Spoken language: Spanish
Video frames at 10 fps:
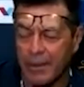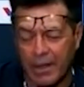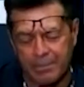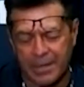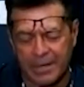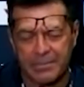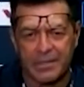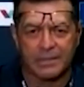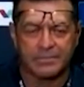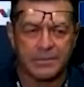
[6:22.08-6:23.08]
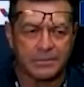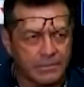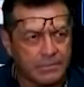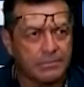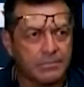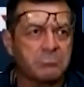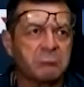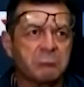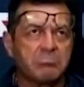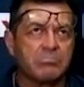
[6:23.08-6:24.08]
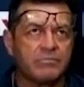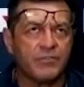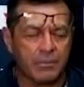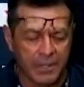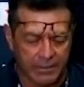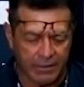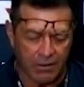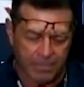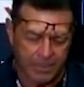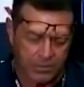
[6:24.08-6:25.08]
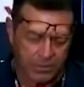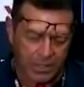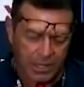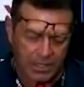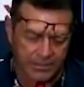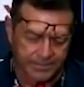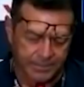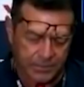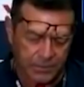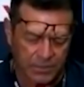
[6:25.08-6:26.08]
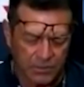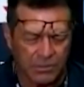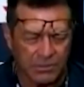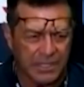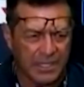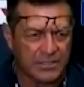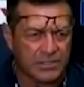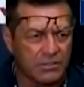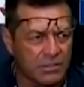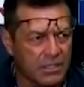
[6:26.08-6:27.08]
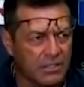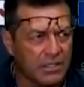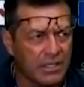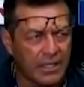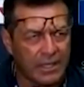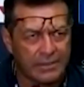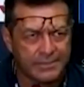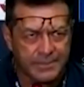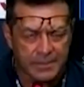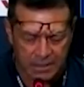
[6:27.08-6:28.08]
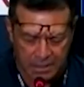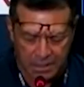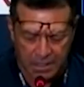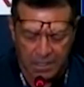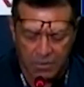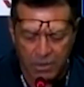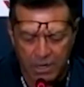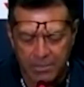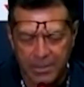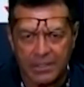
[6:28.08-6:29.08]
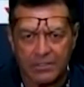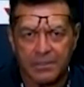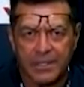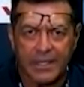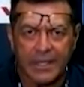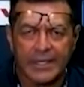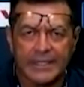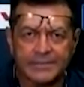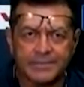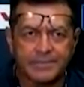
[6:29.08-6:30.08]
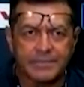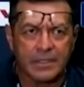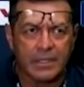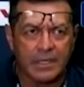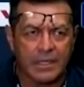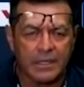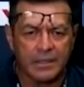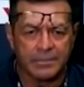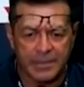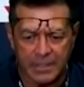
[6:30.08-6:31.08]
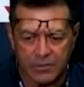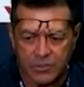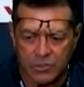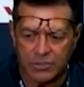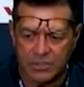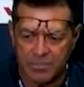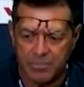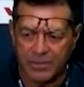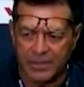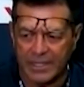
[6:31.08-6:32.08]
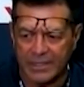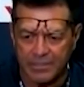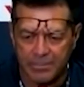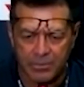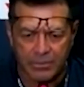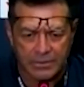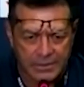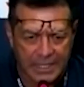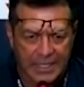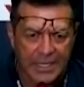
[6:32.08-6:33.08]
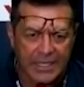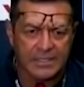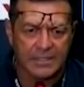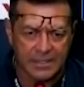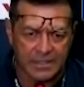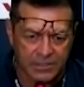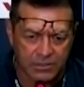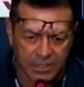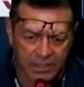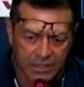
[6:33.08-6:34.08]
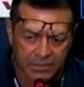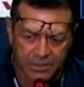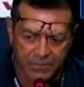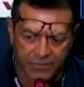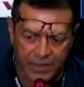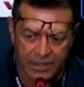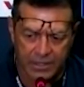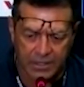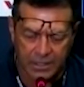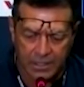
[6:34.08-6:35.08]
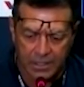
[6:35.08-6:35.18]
ah, para mí, en mi forma de verlo personal, no es una obligación. Creo que el jugar el partido mañana ah, para nosotros es importante por la clase de selección que tenemos enfrente.